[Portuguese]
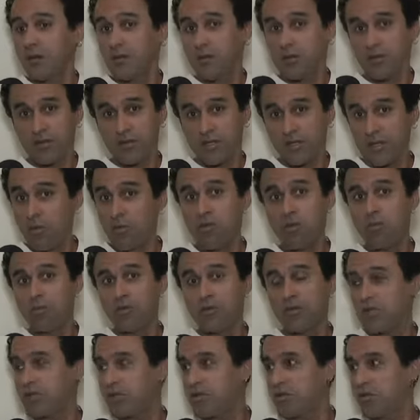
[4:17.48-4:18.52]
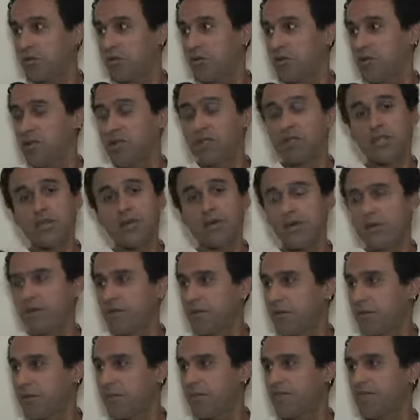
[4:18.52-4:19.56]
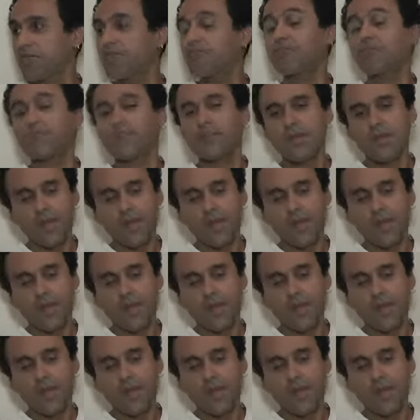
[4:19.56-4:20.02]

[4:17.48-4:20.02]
são compositores, As são roupas.